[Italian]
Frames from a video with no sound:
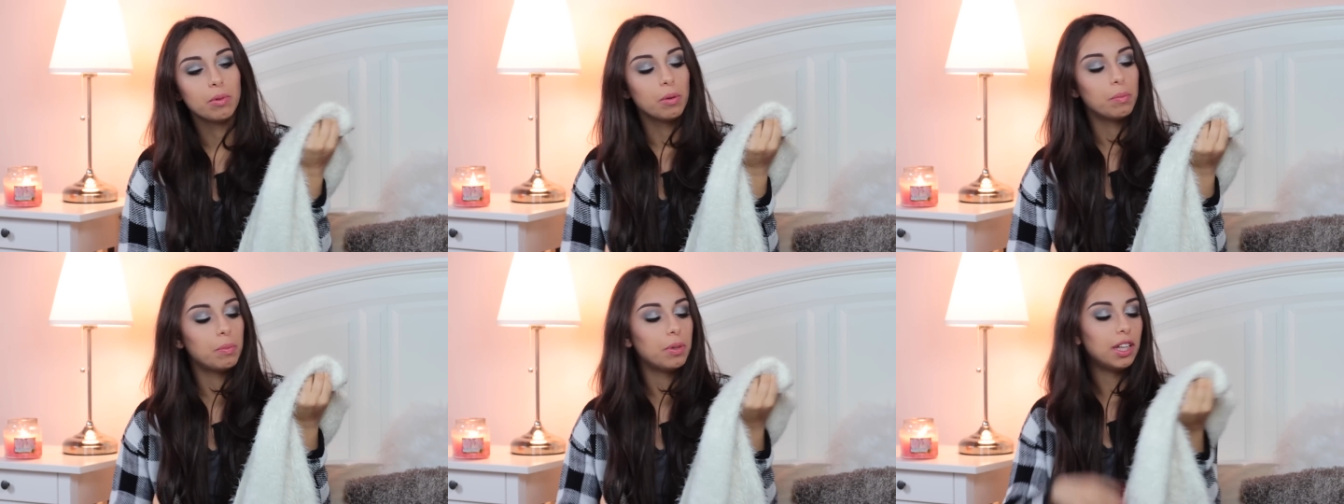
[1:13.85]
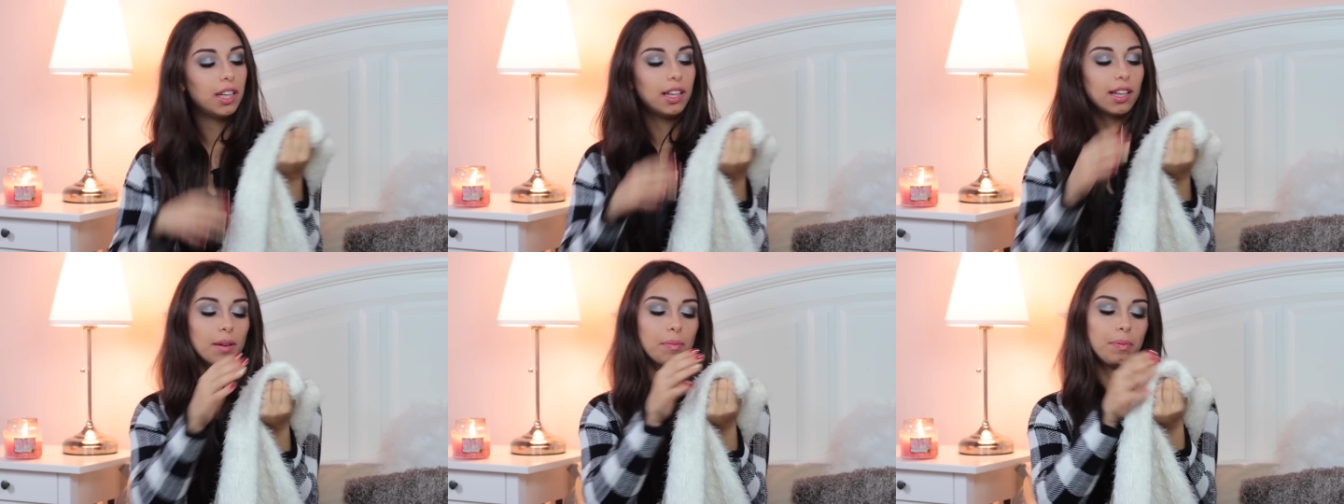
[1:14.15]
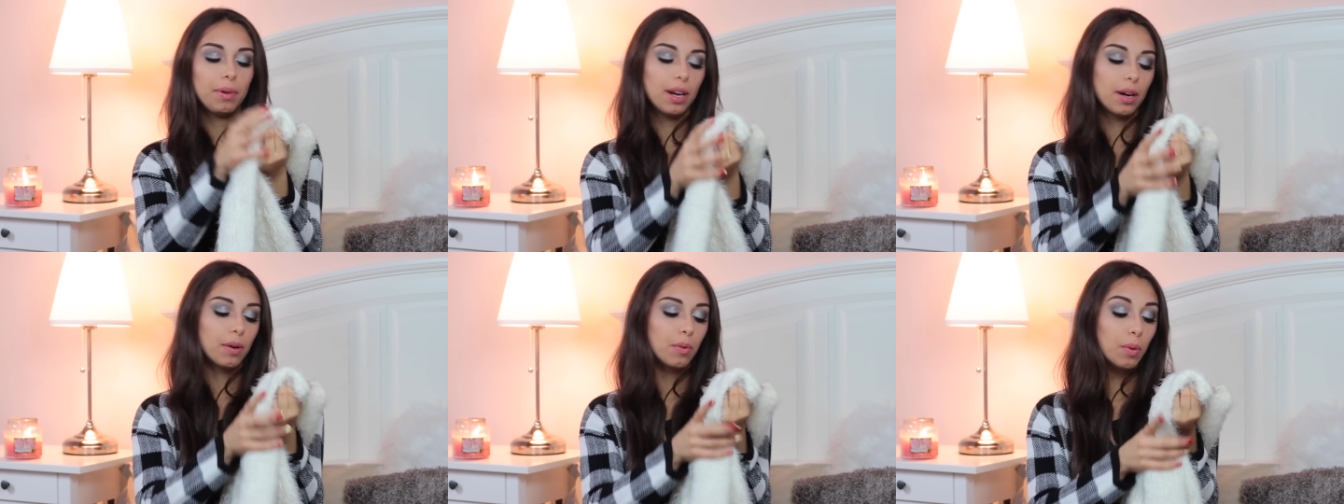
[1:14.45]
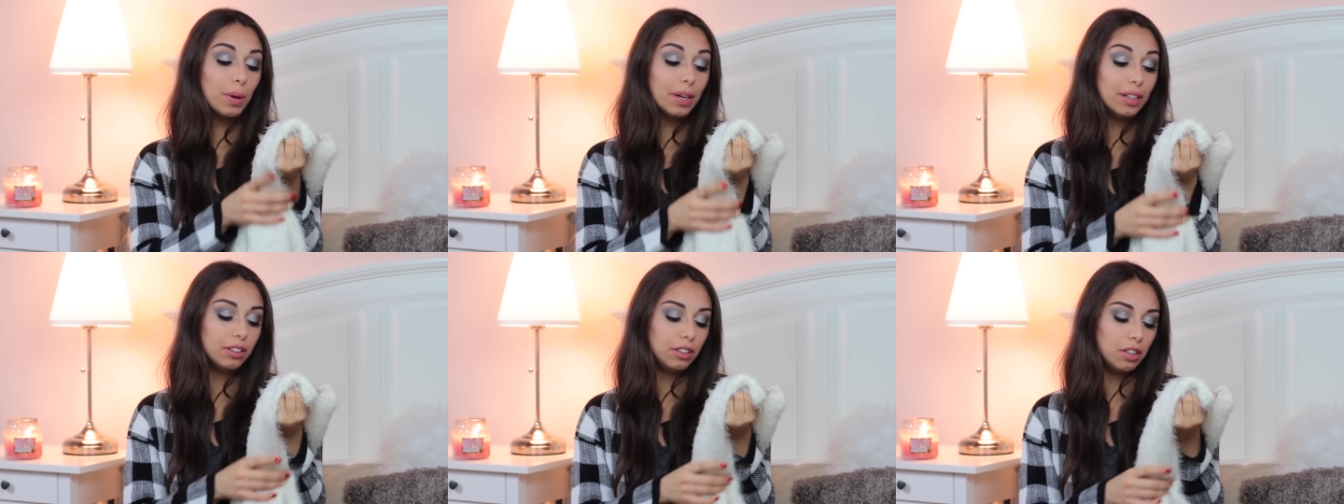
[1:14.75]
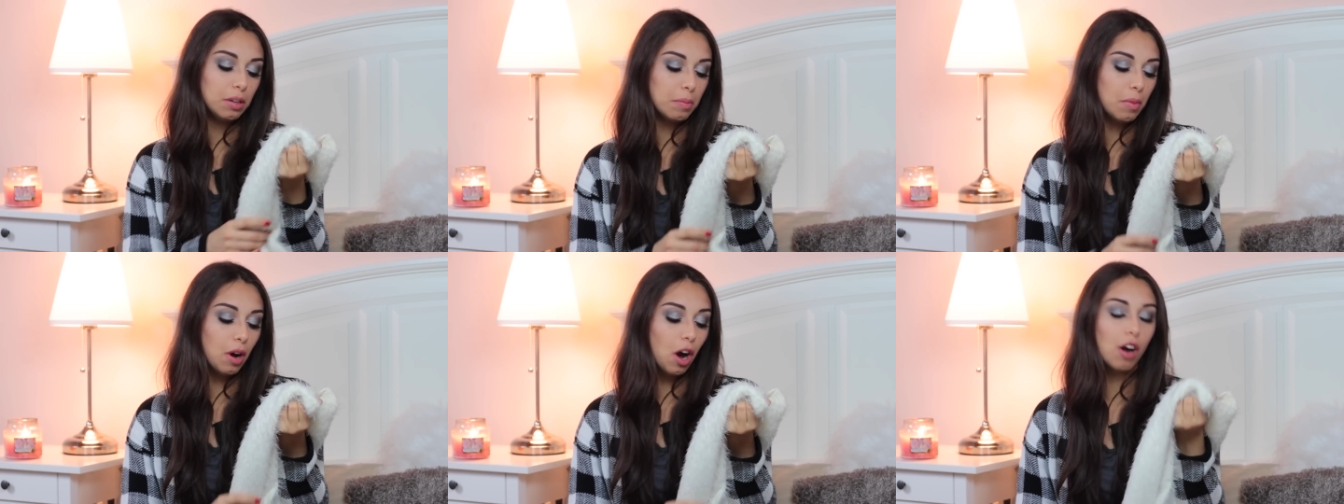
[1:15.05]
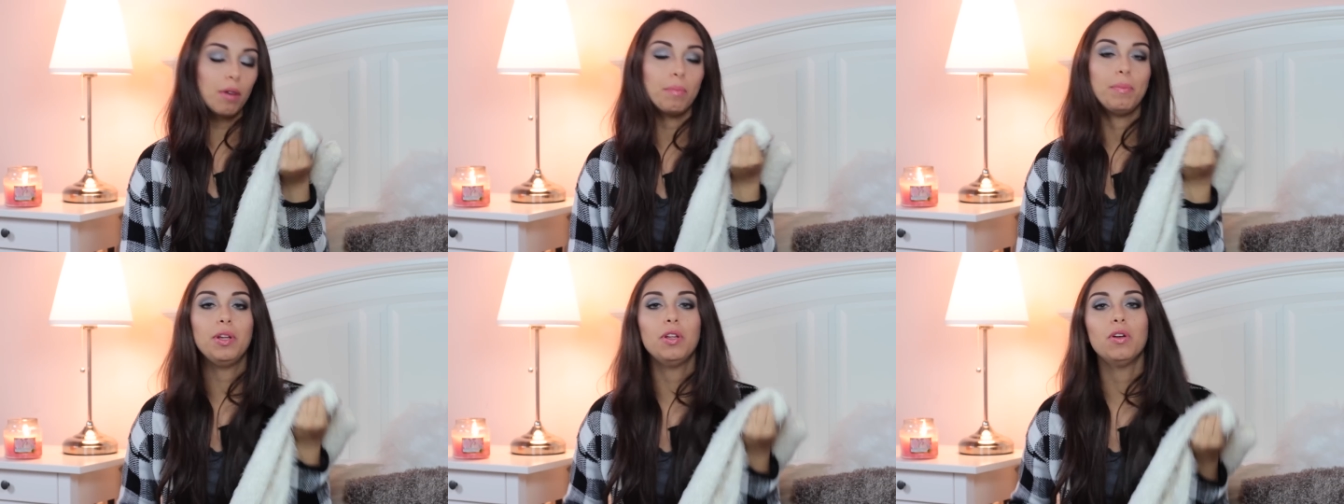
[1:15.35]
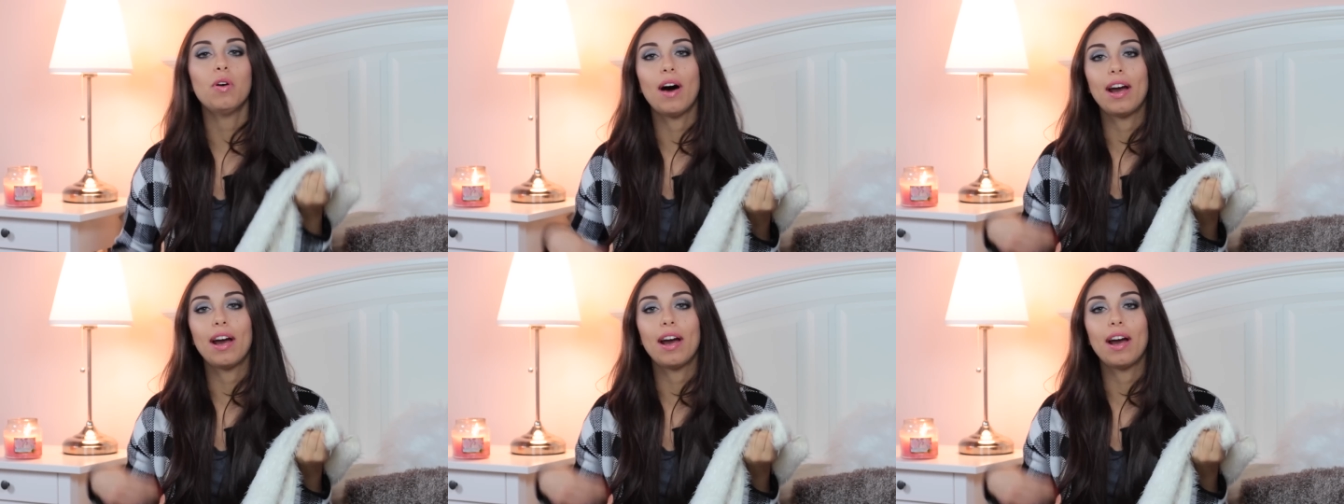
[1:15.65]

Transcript: non potete capire quanto è morbido,